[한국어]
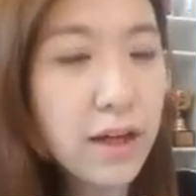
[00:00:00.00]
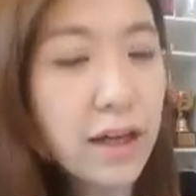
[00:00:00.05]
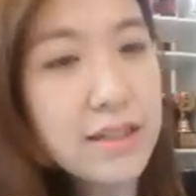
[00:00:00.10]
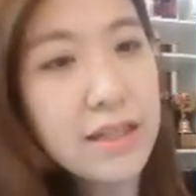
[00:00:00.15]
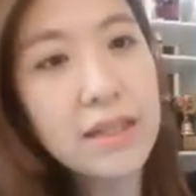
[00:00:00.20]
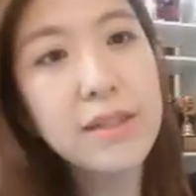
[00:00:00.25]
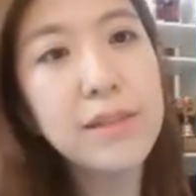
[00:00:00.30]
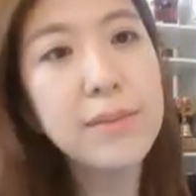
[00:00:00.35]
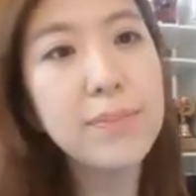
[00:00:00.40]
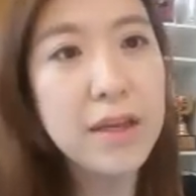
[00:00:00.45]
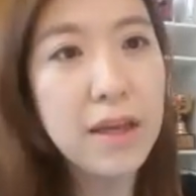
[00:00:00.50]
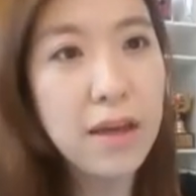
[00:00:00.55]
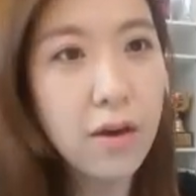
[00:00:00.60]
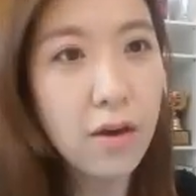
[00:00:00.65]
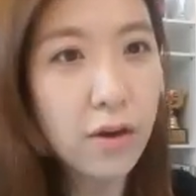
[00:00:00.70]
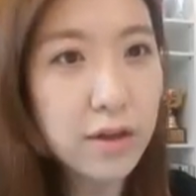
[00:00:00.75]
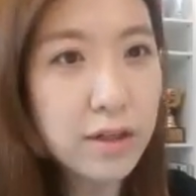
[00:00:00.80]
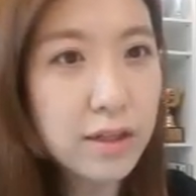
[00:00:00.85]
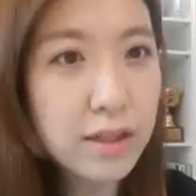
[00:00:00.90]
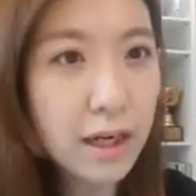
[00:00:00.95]
가장 쉽게
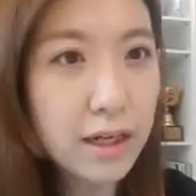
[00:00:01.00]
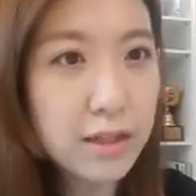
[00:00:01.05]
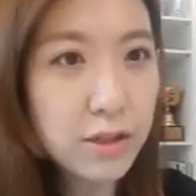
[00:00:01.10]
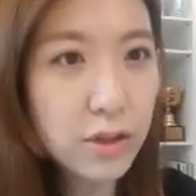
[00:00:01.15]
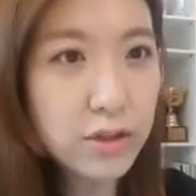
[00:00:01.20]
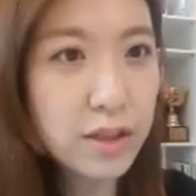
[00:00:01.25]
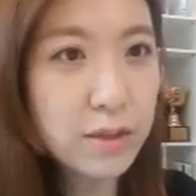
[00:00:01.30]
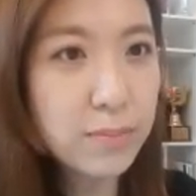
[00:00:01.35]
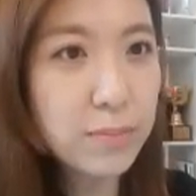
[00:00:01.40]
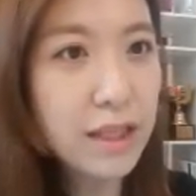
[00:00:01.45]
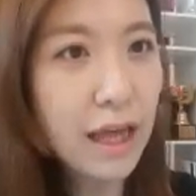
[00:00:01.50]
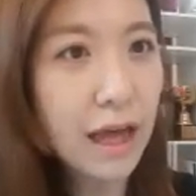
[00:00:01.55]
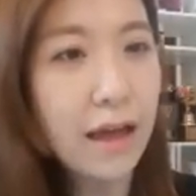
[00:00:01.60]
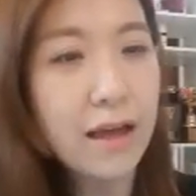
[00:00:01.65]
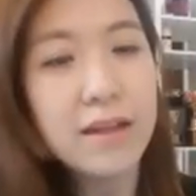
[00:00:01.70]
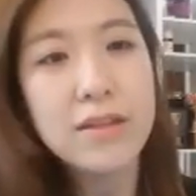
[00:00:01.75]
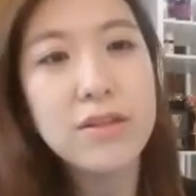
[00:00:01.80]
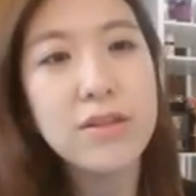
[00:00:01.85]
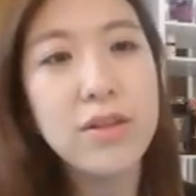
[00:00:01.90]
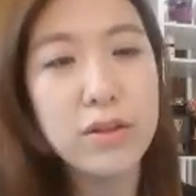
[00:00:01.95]
영어를 가르쳐드립니다.
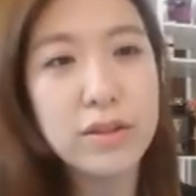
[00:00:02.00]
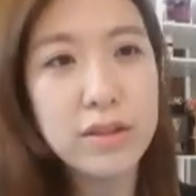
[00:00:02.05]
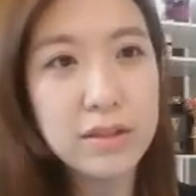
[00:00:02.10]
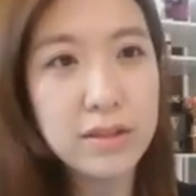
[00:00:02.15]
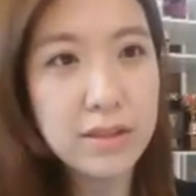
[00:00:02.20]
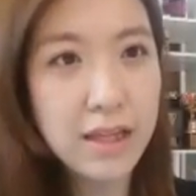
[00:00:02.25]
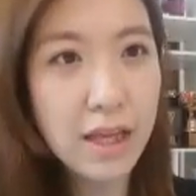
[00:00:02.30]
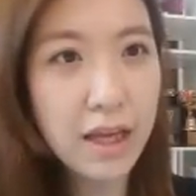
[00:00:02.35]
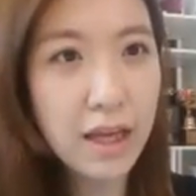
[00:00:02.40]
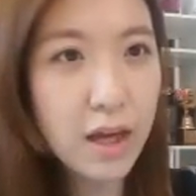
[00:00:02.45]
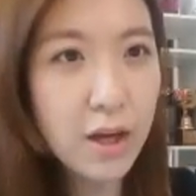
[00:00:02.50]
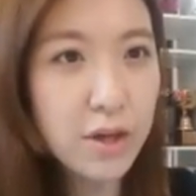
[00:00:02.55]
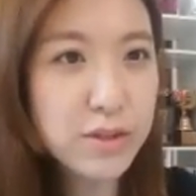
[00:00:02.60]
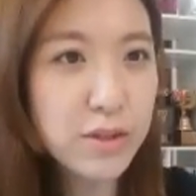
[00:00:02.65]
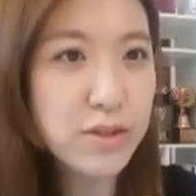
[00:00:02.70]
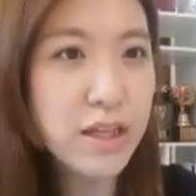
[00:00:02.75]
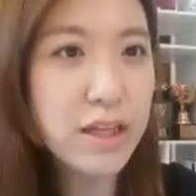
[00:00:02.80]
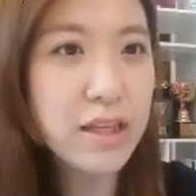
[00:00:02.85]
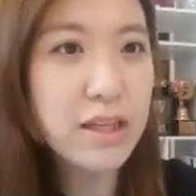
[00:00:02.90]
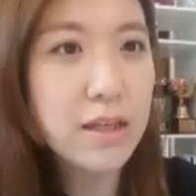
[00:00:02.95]
저는 세강
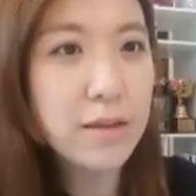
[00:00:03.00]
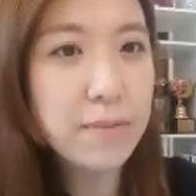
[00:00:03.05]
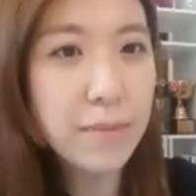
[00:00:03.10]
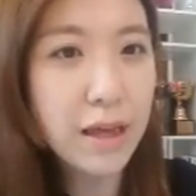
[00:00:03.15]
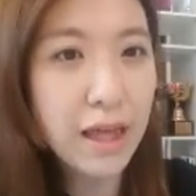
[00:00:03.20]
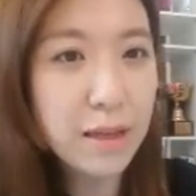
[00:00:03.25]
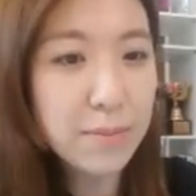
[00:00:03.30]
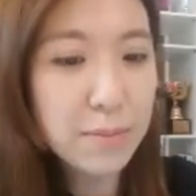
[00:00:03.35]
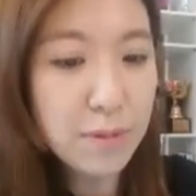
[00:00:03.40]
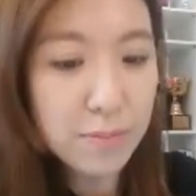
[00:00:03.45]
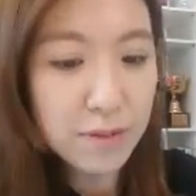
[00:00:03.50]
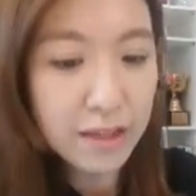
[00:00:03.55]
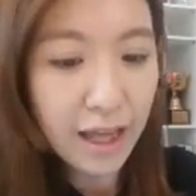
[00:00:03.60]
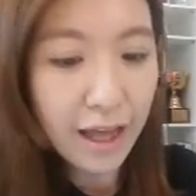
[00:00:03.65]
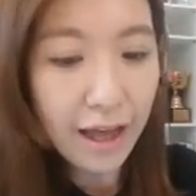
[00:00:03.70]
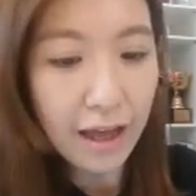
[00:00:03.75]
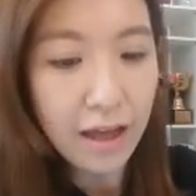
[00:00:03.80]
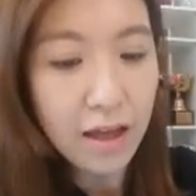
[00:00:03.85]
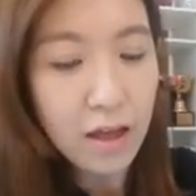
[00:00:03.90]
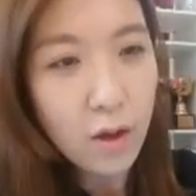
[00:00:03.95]
선생님
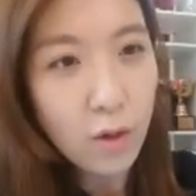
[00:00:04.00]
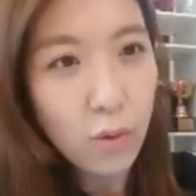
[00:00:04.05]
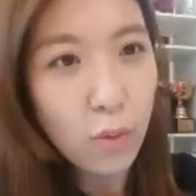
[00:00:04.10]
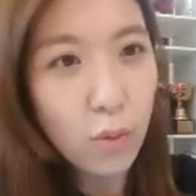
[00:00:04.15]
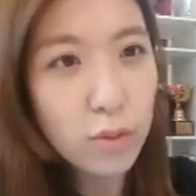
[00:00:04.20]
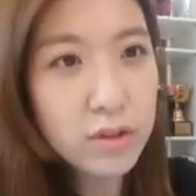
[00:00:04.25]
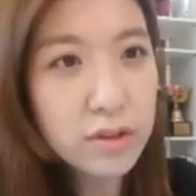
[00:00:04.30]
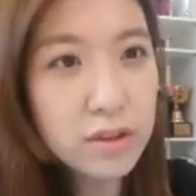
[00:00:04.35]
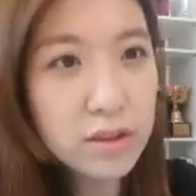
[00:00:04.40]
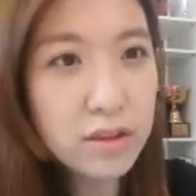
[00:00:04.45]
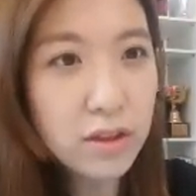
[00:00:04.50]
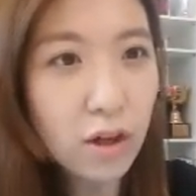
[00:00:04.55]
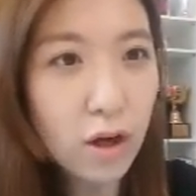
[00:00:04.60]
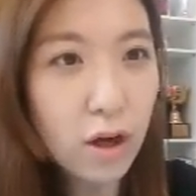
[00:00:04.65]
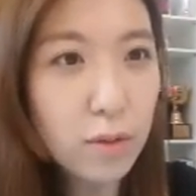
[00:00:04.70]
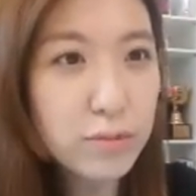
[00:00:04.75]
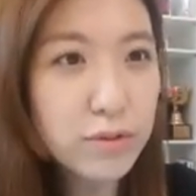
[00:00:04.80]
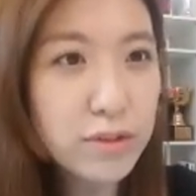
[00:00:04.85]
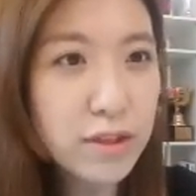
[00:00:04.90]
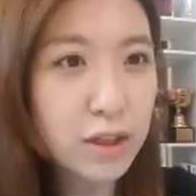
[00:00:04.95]
에임입니다. 오늘은
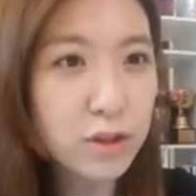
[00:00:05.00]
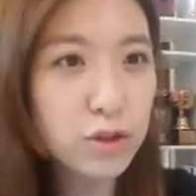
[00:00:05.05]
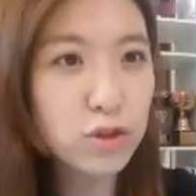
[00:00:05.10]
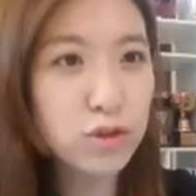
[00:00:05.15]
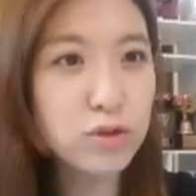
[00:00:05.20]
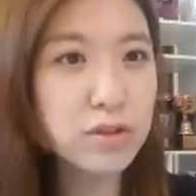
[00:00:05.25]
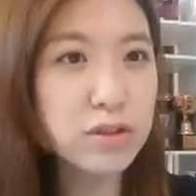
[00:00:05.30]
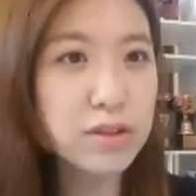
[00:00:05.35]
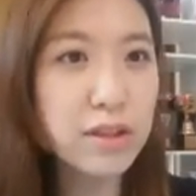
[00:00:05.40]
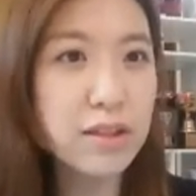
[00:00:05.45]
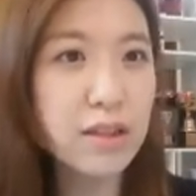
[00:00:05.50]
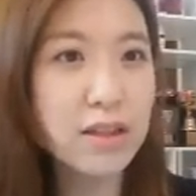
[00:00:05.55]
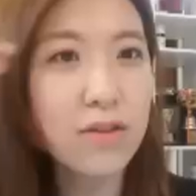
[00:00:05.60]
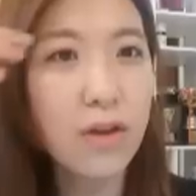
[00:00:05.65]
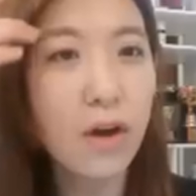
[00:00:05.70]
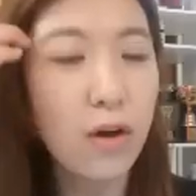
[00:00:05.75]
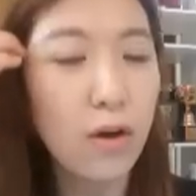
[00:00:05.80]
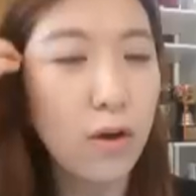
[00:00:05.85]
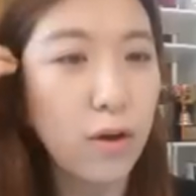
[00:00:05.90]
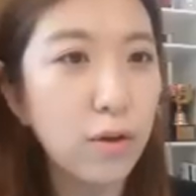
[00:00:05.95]
여러분이랑 슈드에
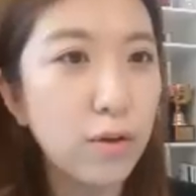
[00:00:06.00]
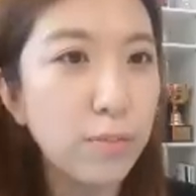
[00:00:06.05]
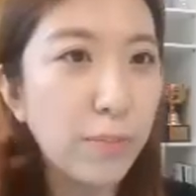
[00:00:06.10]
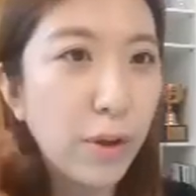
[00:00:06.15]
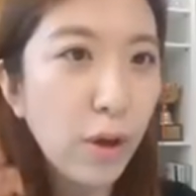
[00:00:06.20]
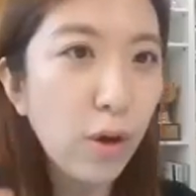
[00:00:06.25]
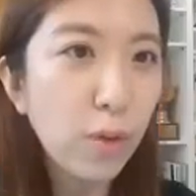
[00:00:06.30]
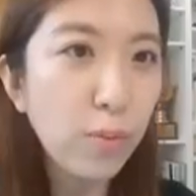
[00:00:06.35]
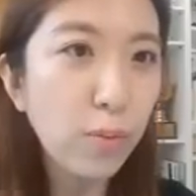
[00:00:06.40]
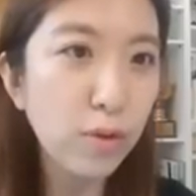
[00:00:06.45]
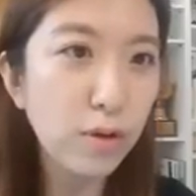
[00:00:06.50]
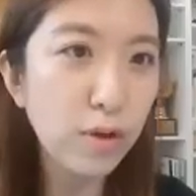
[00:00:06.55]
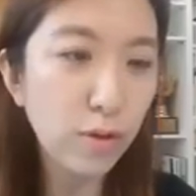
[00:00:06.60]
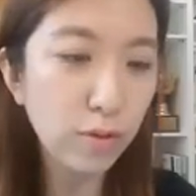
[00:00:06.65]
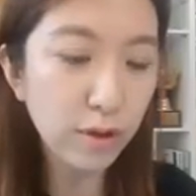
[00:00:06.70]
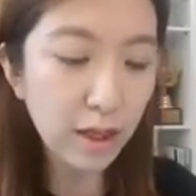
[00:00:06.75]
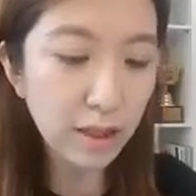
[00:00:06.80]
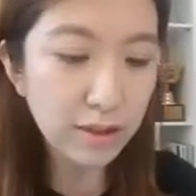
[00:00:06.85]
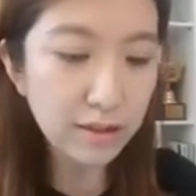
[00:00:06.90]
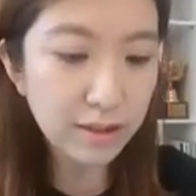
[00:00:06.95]
대해서 배워보려고
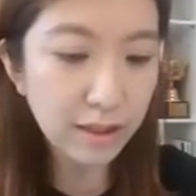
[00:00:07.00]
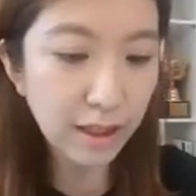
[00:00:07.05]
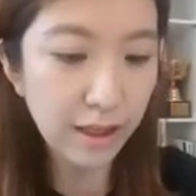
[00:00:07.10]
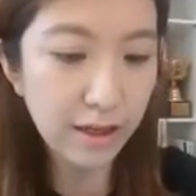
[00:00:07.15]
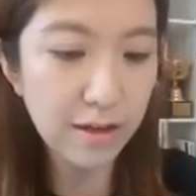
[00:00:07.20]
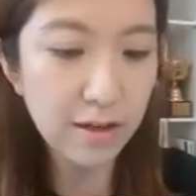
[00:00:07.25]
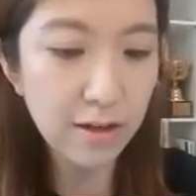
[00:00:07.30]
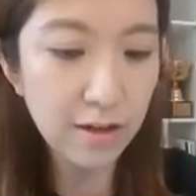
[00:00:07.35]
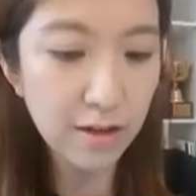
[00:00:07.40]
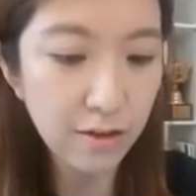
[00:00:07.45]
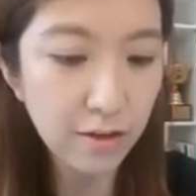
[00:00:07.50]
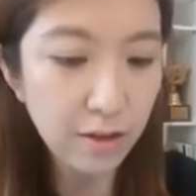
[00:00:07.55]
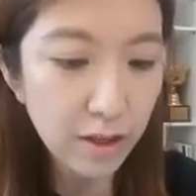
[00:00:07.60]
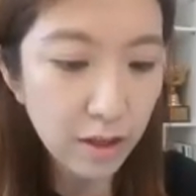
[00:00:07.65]
하는데요.